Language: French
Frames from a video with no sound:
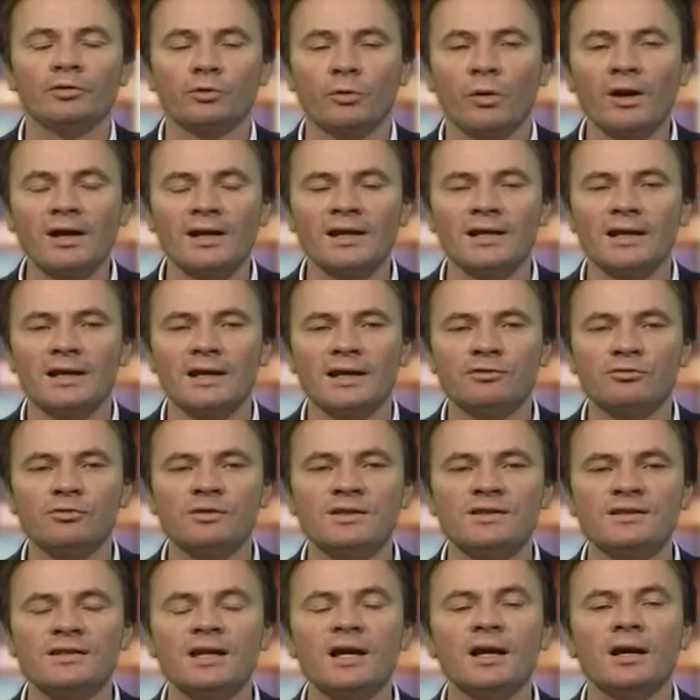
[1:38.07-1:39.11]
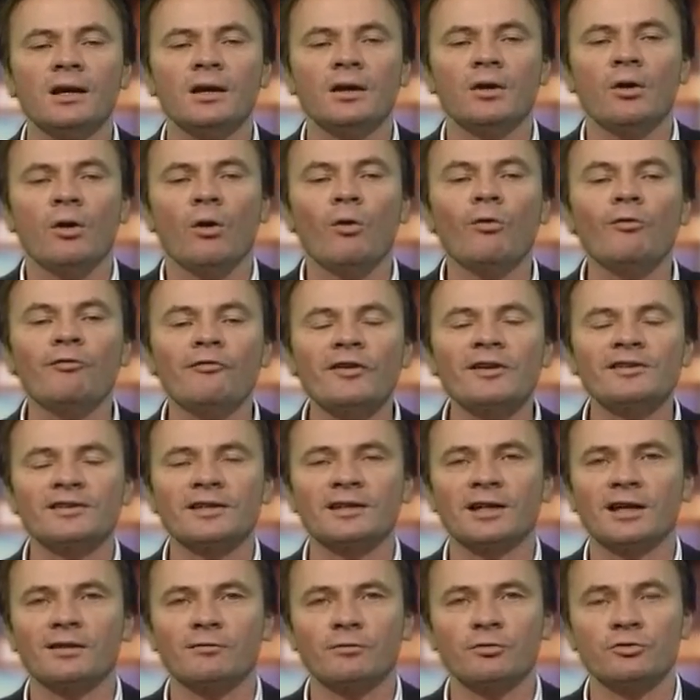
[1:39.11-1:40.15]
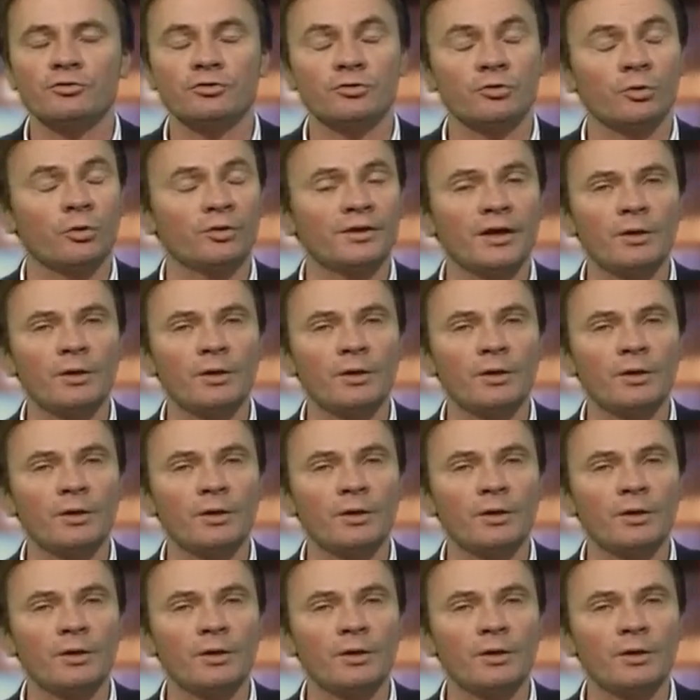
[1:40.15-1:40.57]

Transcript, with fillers: Je crois que les, Tunisiens ont fait cette révolution.